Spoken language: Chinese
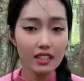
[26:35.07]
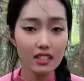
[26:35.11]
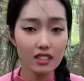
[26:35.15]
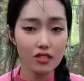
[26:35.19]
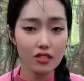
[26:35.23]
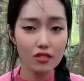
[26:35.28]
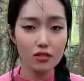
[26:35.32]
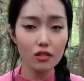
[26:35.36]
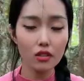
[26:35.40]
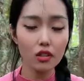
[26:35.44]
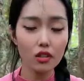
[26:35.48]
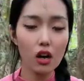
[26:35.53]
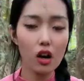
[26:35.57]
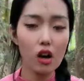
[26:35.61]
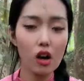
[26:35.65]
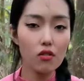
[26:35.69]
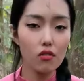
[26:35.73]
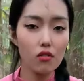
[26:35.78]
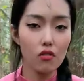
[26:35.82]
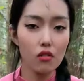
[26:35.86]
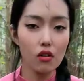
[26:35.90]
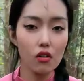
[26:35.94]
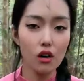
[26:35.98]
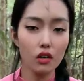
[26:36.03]
在景区跳
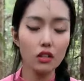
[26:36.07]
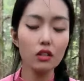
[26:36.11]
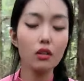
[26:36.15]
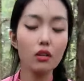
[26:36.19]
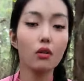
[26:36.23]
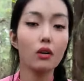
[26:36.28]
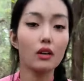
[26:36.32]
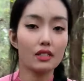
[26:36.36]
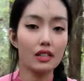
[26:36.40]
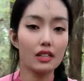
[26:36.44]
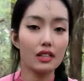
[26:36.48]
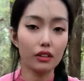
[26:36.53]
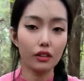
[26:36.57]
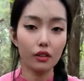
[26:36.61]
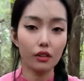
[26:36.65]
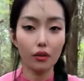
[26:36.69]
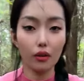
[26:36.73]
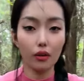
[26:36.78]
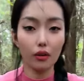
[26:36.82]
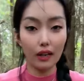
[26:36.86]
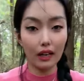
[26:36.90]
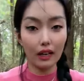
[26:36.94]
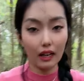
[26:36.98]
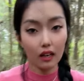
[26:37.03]
舞，一会儿才能
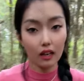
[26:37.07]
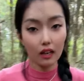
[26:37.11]
回来。